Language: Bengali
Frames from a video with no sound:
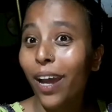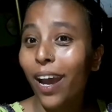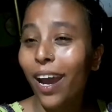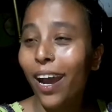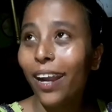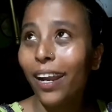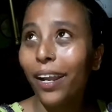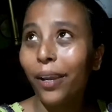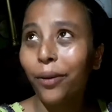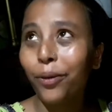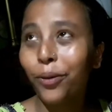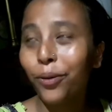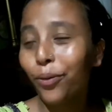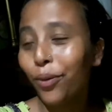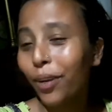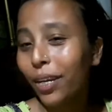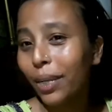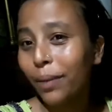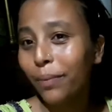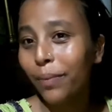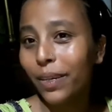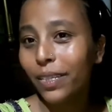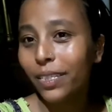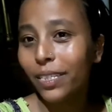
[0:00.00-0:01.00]
আর এখন
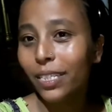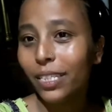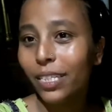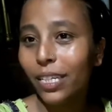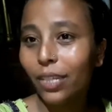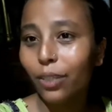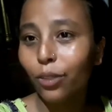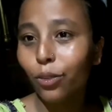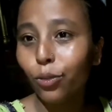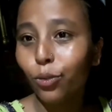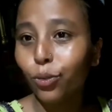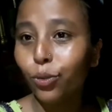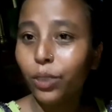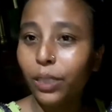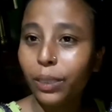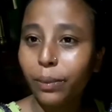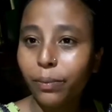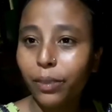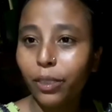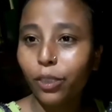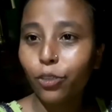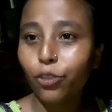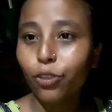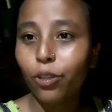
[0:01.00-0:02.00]
কটা বাজে জানো গুড
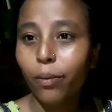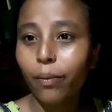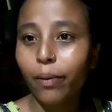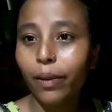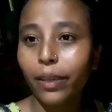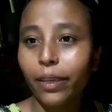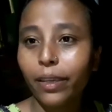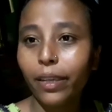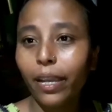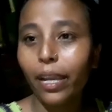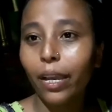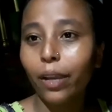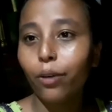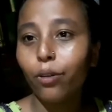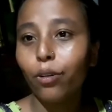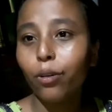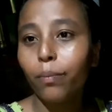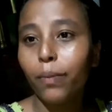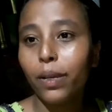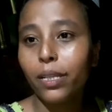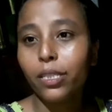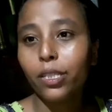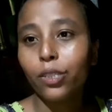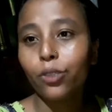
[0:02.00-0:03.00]
ইভিনিং সবাইকে এখন
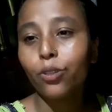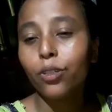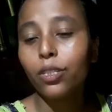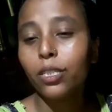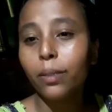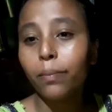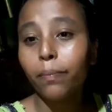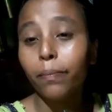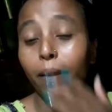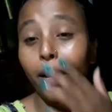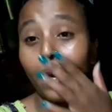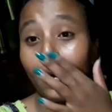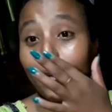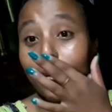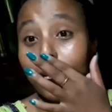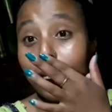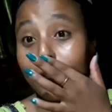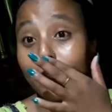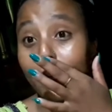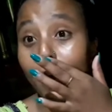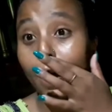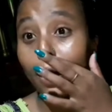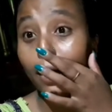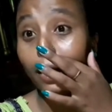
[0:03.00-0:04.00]
বাসতে চলছে প্রায়
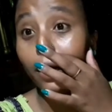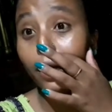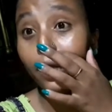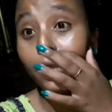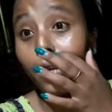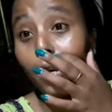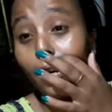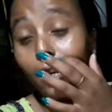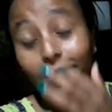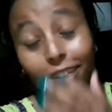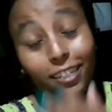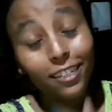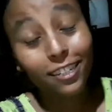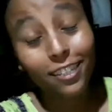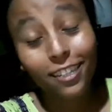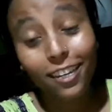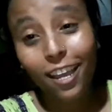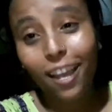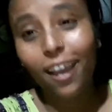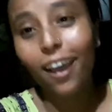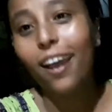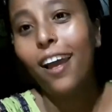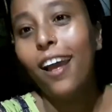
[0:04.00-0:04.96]
সাড়ে সাতটা